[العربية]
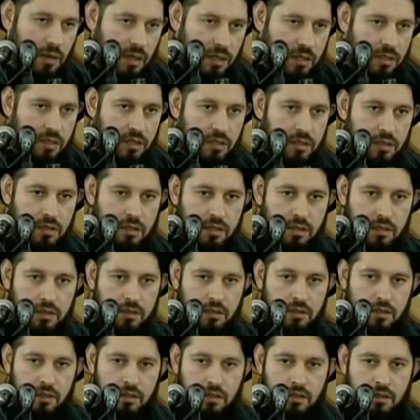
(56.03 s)
بس
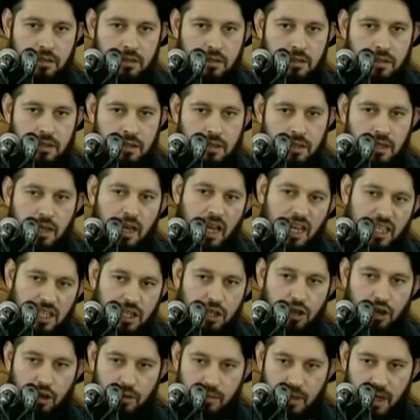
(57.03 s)
قد
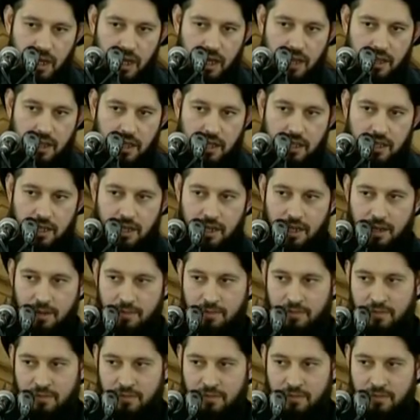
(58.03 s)
يقبل هذا الكلام